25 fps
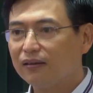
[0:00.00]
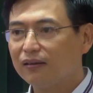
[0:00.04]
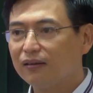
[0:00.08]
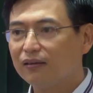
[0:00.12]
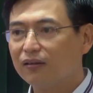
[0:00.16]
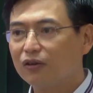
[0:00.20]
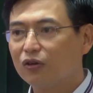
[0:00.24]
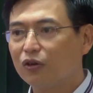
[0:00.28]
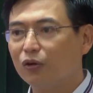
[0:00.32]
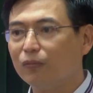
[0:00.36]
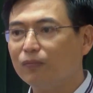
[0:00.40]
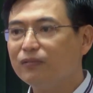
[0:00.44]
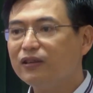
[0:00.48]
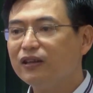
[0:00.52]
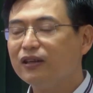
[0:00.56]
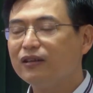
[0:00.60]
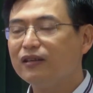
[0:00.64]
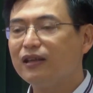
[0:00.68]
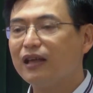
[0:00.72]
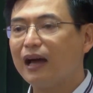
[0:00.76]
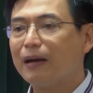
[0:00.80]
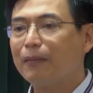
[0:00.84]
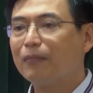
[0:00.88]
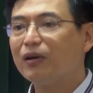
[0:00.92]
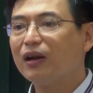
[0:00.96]
Việt Nam hỗ
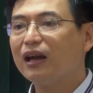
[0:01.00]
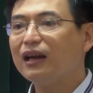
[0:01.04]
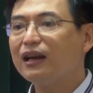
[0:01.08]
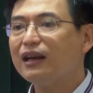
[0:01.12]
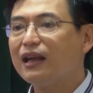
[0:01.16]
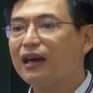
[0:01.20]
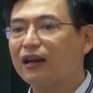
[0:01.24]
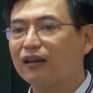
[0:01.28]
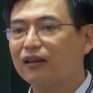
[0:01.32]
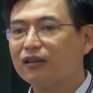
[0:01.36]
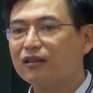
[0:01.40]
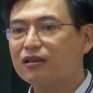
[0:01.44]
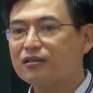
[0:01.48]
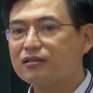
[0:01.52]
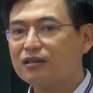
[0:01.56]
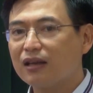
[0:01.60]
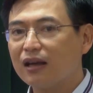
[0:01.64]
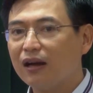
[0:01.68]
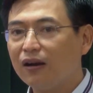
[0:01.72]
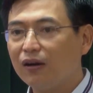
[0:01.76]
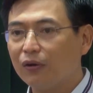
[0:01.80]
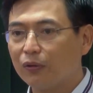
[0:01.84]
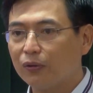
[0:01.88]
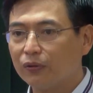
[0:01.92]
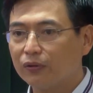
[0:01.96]
trợ.
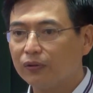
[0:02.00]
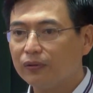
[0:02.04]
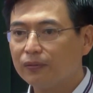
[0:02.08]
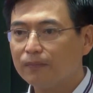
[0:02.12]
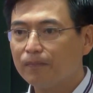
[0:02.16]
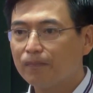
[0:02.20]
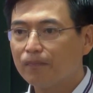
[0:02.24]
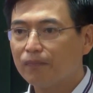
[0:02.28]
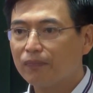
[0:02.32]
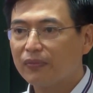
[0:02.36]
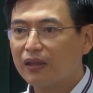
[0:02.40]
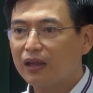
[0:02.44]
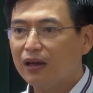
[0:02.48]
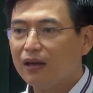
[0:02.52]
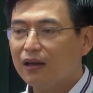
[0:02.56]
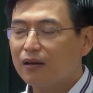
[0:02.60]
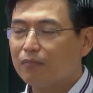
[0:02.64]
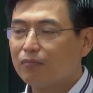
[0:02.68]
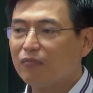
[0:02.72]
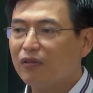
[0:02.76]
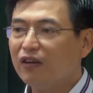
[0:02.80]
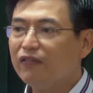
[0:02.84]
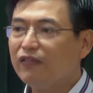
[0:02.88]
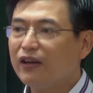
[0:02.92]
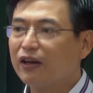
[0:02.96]
Gần 10 năm qua,
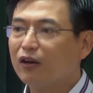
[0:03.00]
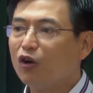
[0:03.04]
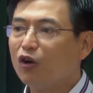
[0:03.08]
tổ chức